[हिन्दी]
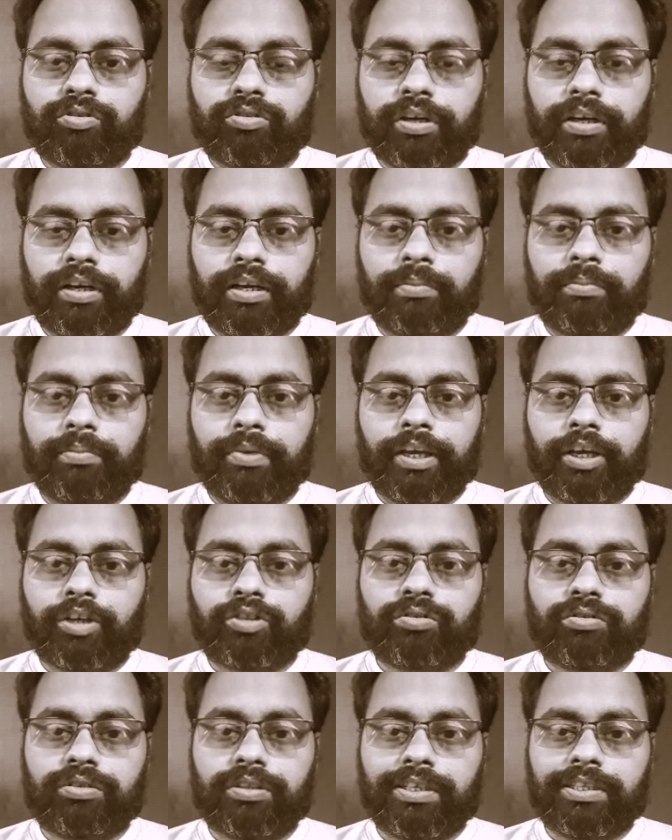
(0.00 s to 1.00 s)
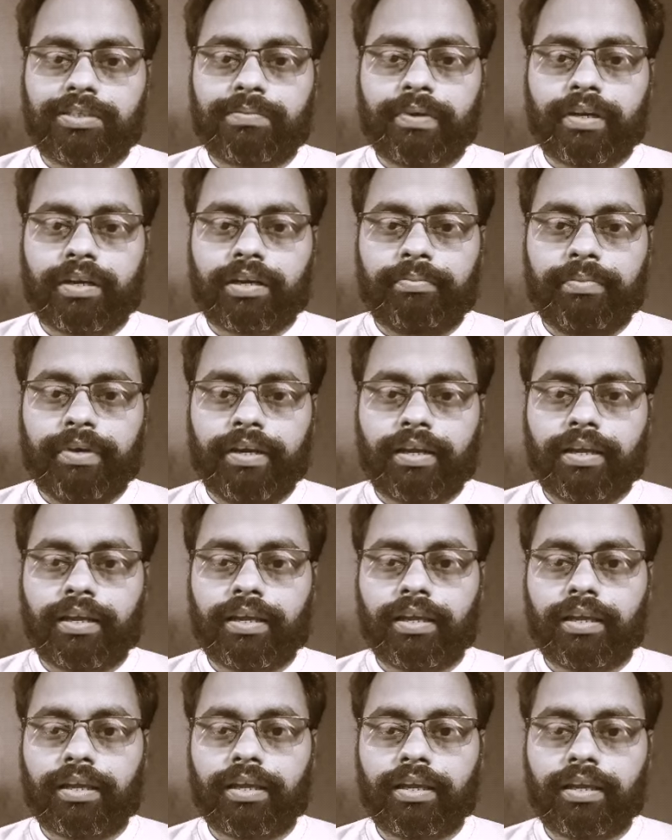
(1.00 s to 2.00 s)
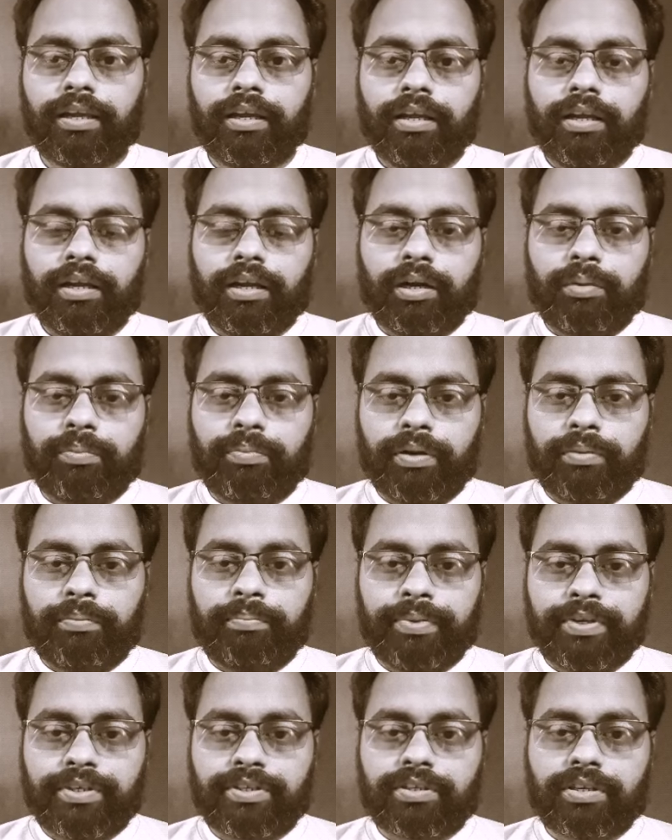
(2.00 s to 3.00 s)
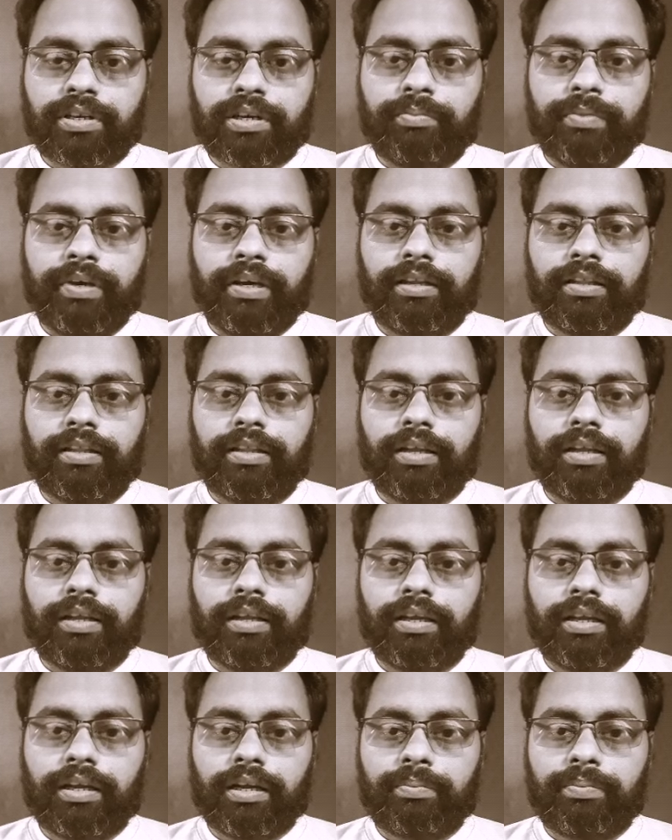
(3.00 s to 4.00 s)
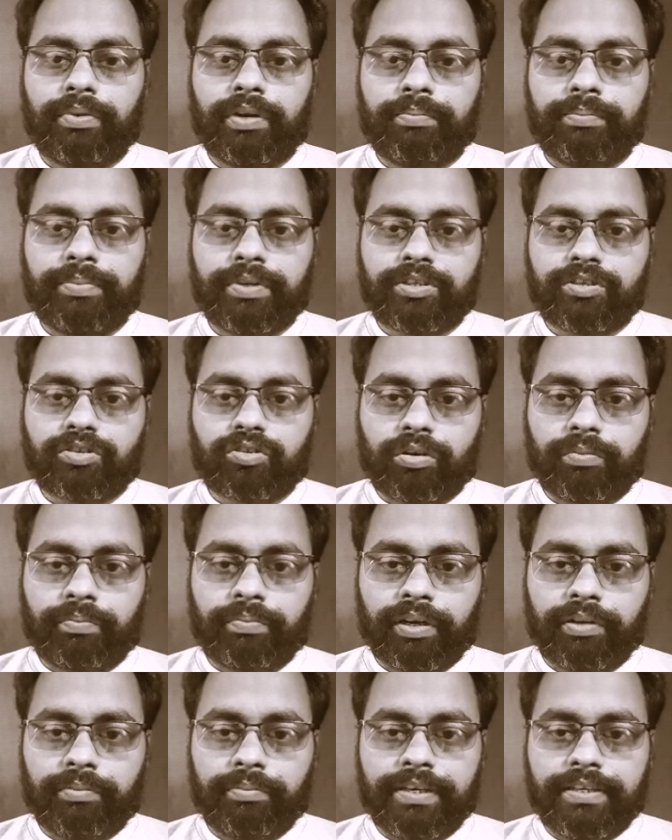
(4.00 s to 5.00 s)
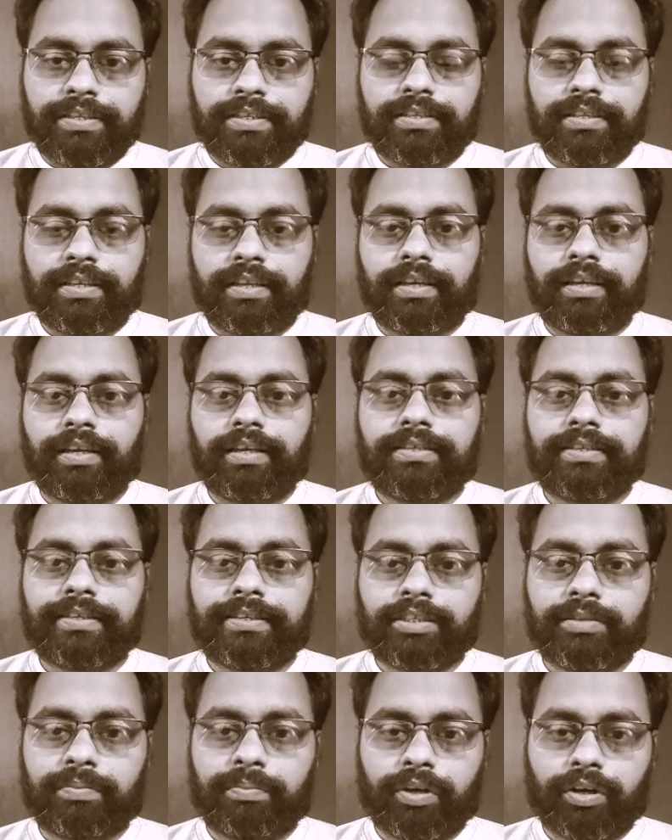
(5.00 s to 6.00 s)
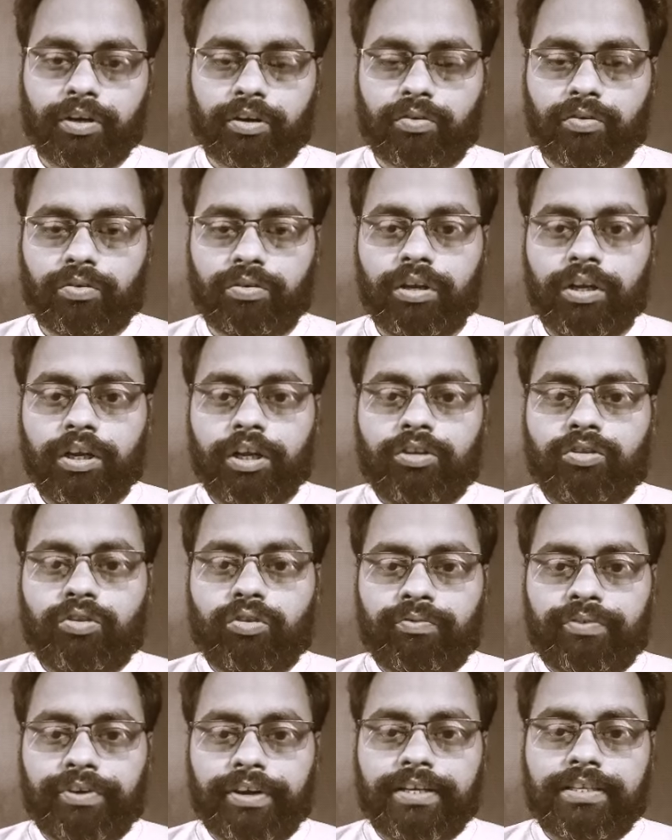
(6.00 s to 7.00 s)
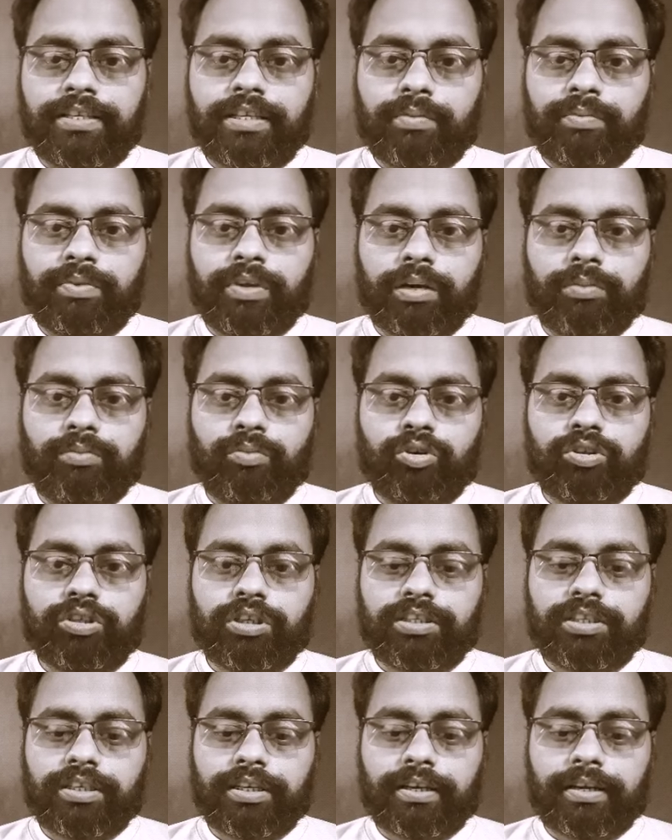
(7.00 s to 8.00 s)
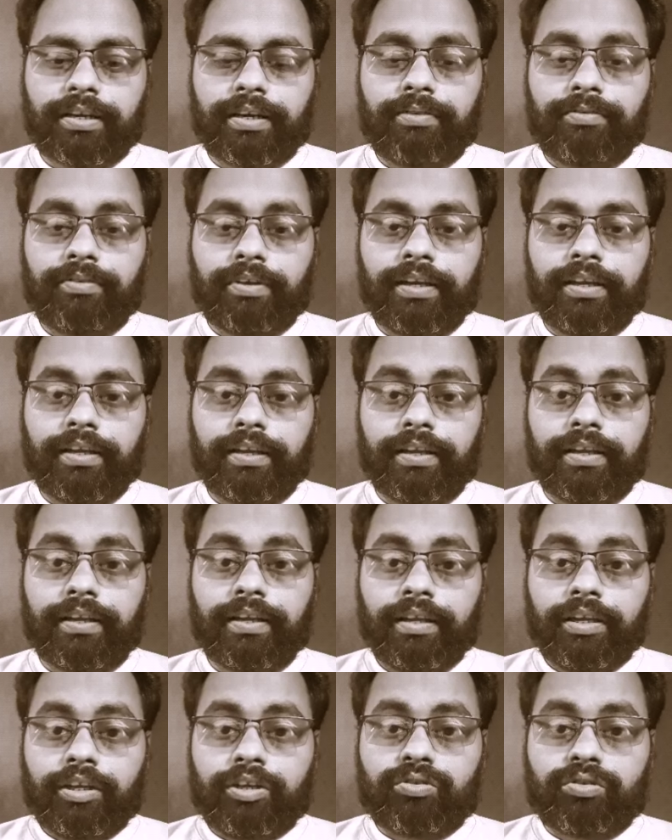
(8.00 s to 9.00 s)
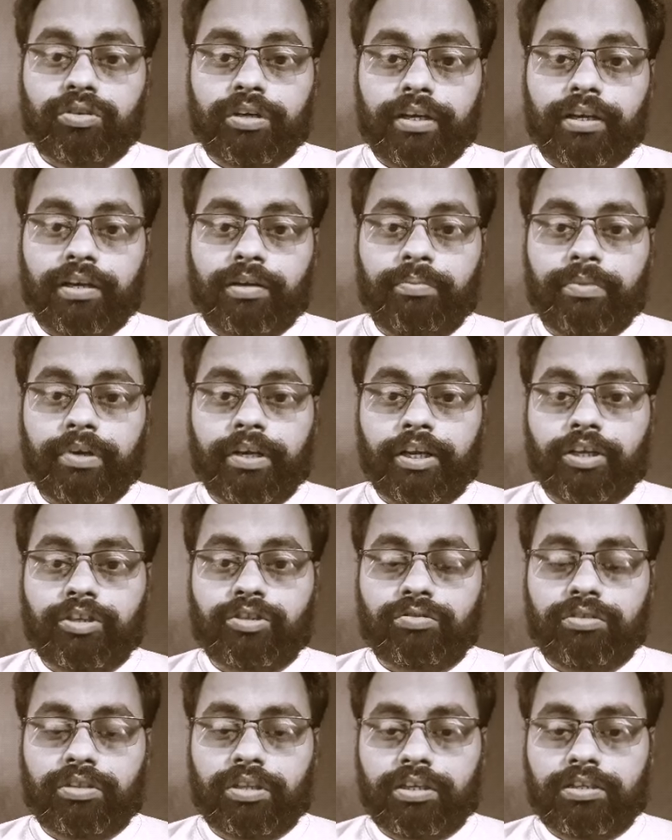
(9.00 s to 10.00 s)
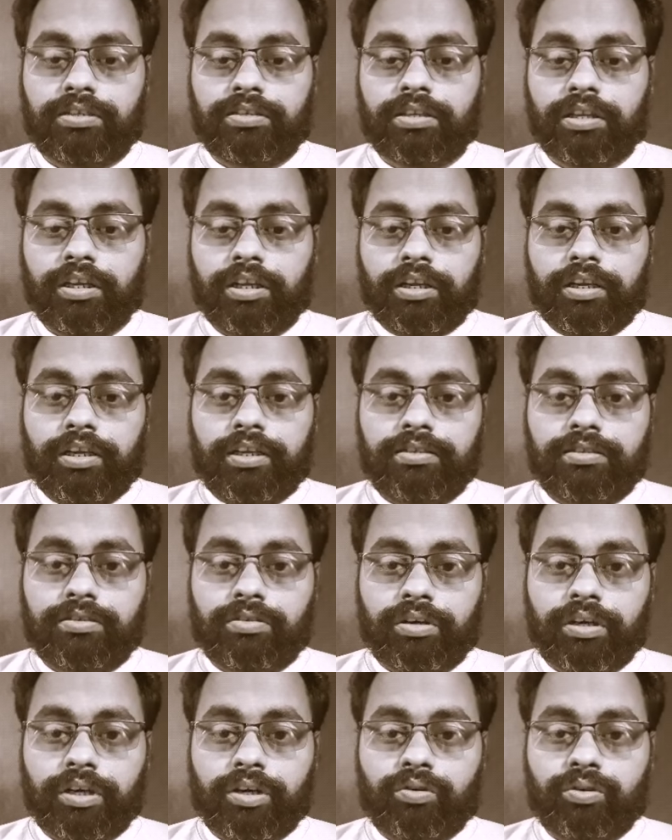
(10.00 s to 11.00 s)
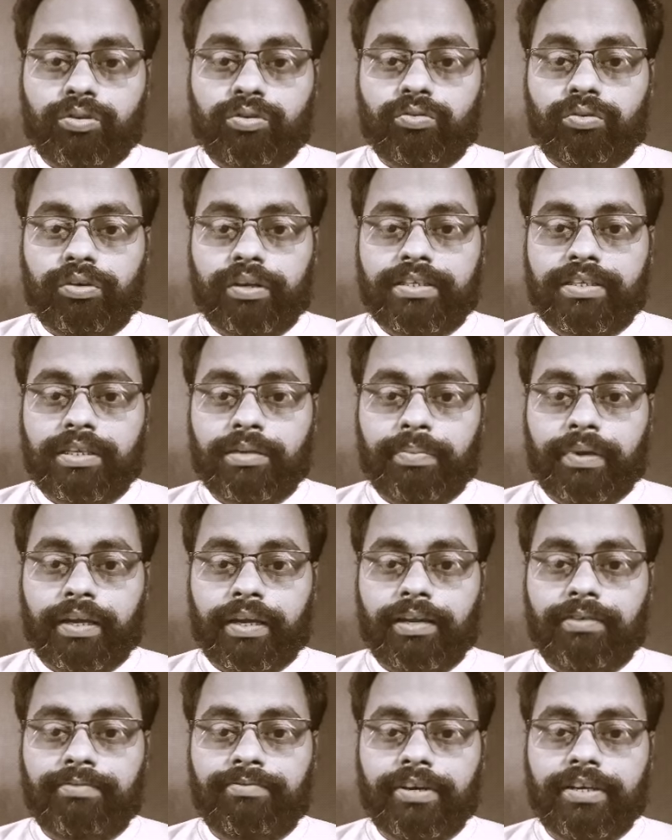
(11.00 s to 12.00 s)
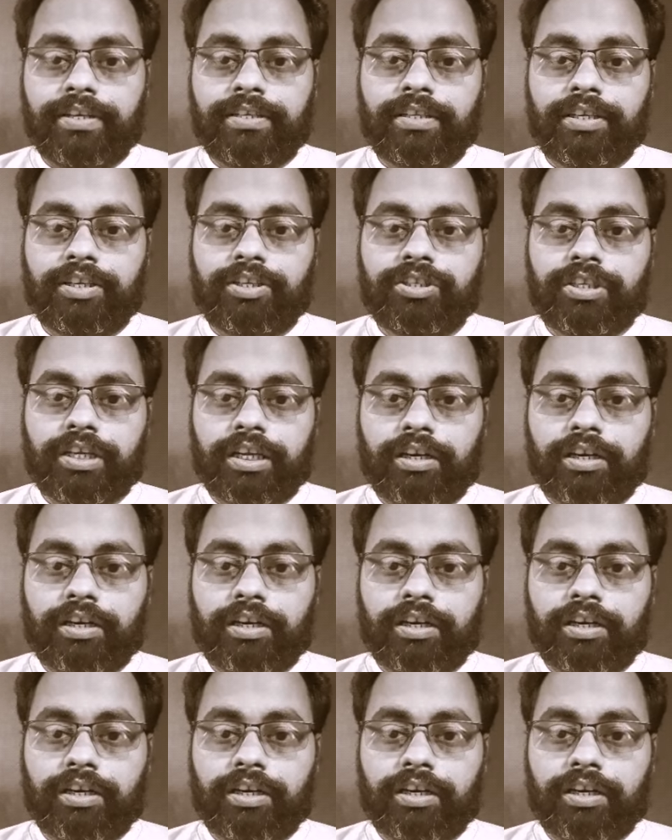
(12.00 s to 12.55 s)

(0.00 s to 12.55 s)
सोनेट नंबर 130 पे कमेंट किए हैं अपना बेस्ट कमेंट दिए हैं अपना बेस्ट कॉम्प्लीमेंट्स दिए हैं शेक्सपियर को तो फ्रेंड्स अभी हम लोग चर्चा करने वाले हैं सोनेट नंबर 130 इस सोनेट को सुनने से पहले फ्रेंड्स इस